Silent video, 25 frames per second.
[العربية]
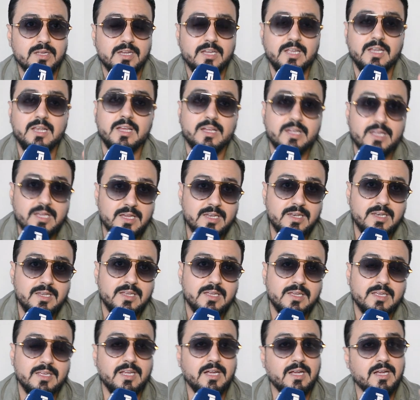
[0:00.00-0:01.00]
الا كان
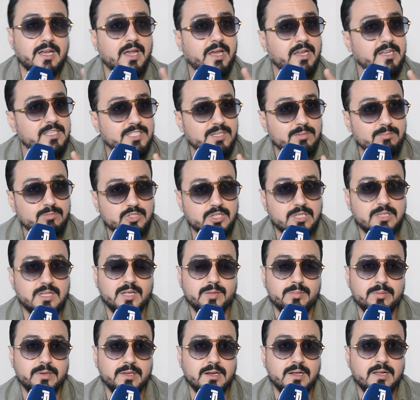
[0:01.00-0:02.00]
كيحقق نسب مشاهده
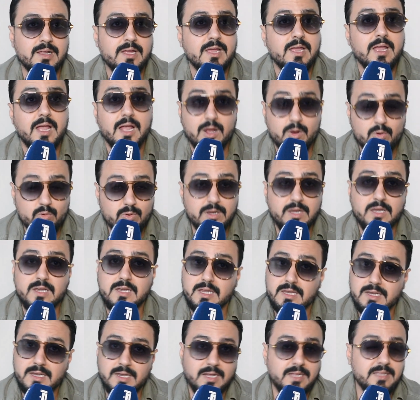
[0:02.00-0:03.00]
كبيره اولا
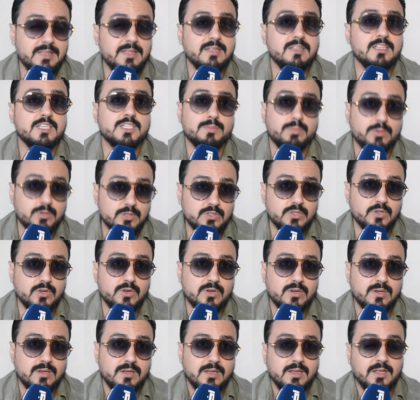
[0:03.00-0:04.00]
لان عندنا دي سبونسور
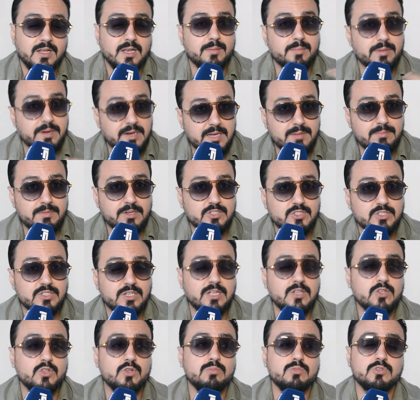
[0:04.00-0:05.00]
البرنامج
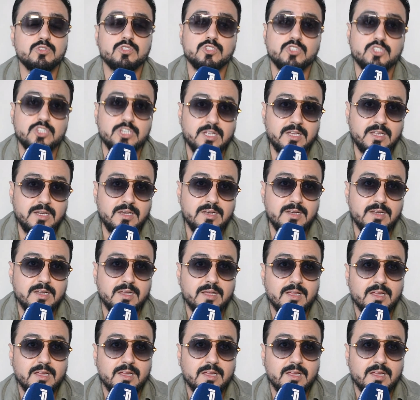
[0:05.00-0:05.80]
عنده مستشهرين